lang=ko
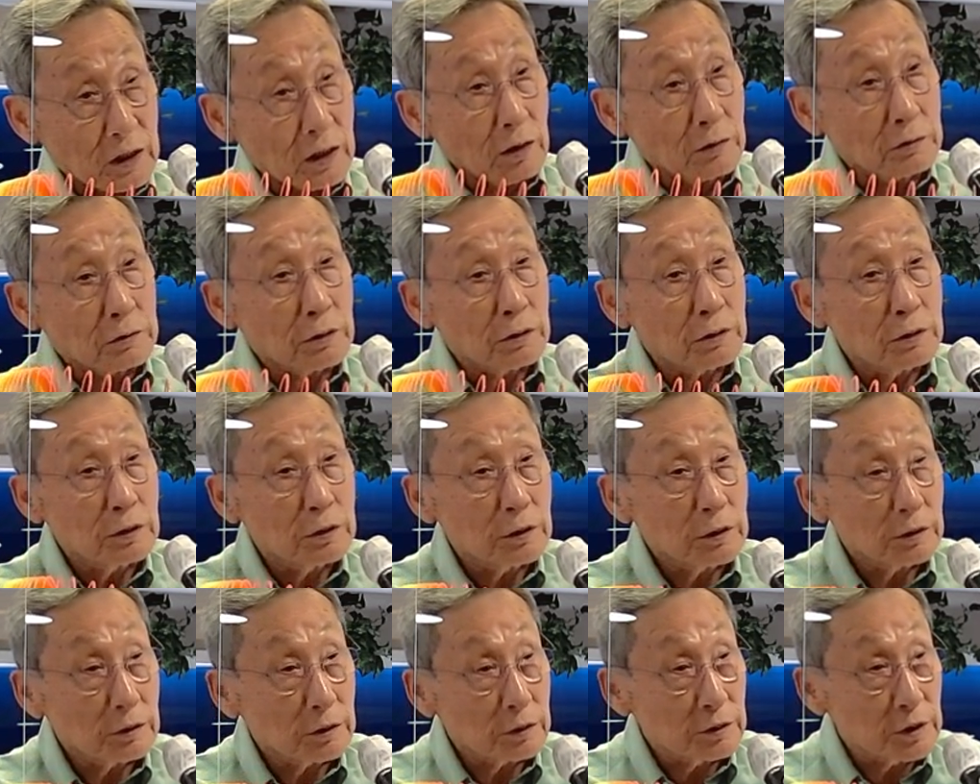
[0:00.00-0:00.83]
어,
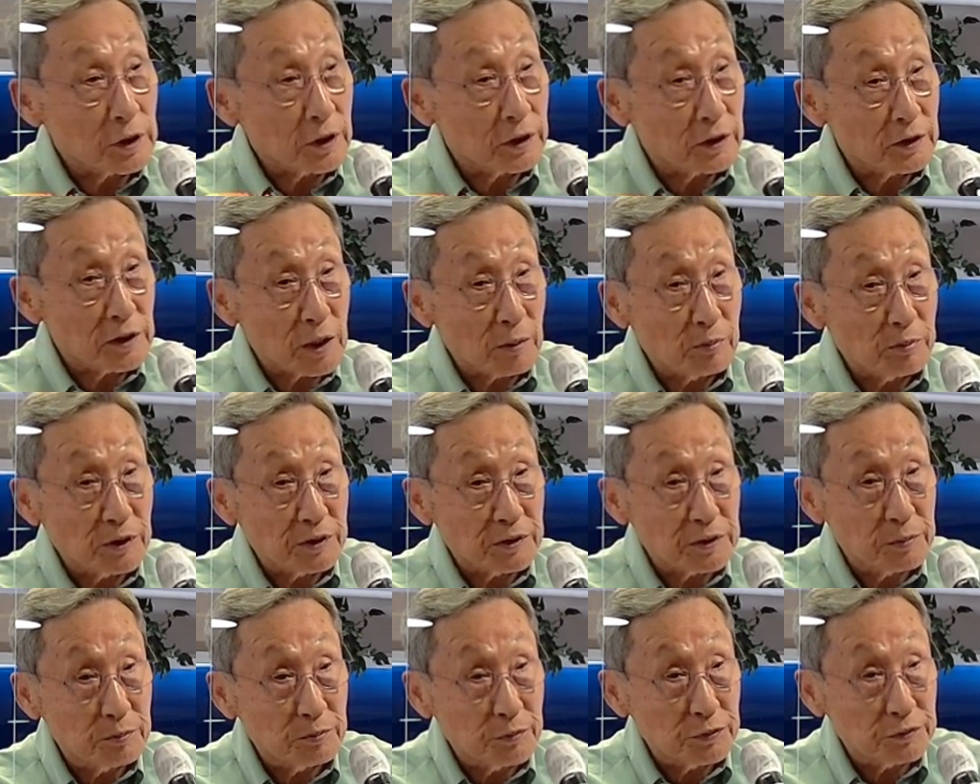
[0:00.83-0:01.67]
어떻게
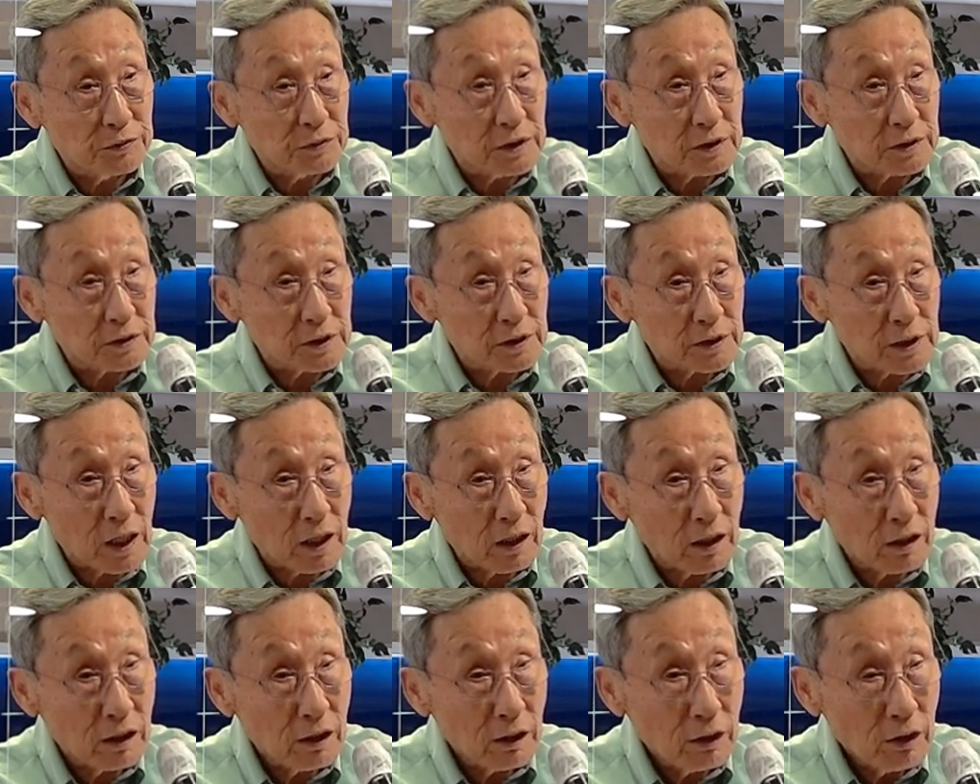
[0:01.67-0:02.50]
되어버린 분들이다?
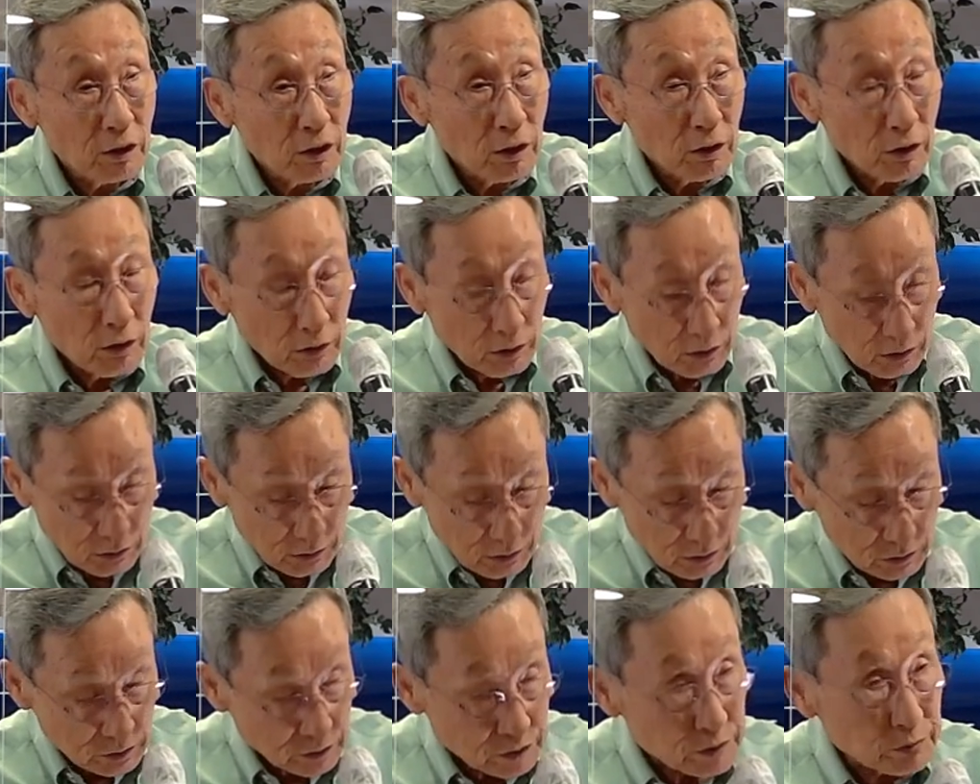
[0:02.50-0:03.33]

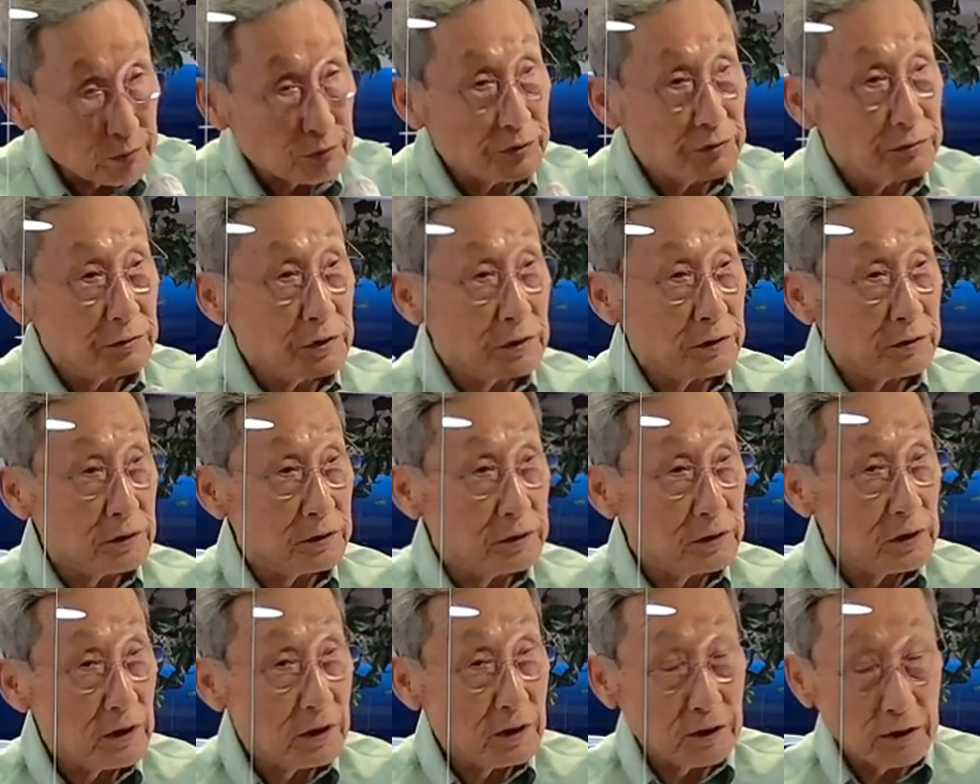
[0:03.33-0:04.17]

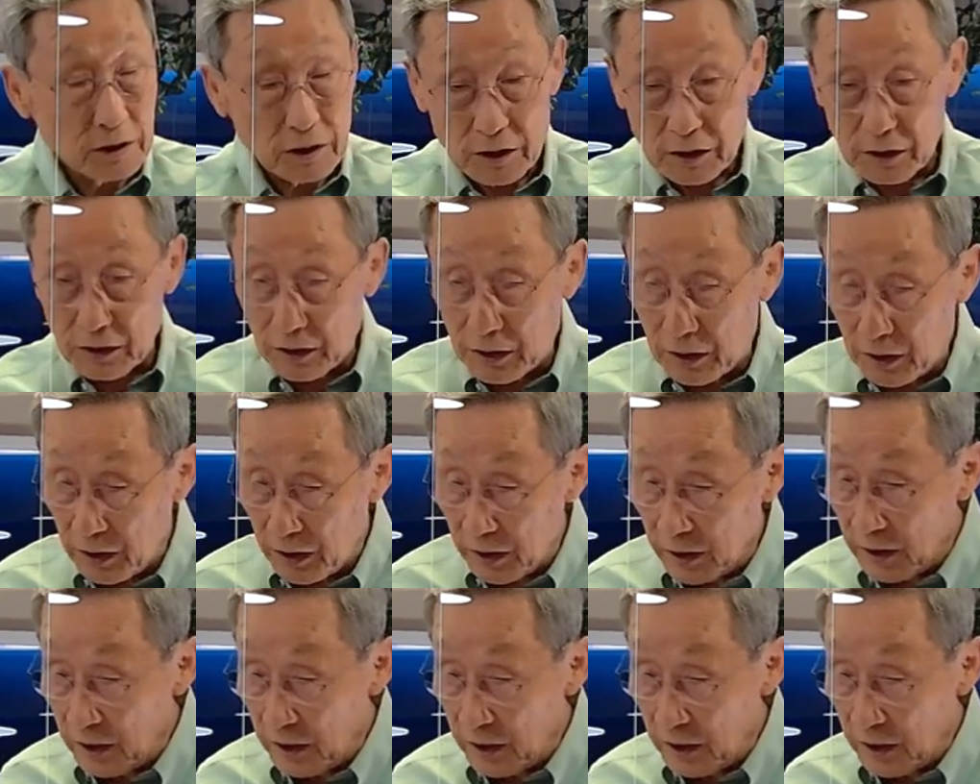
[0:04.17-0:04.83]
꼬지분들이다. 네. 예.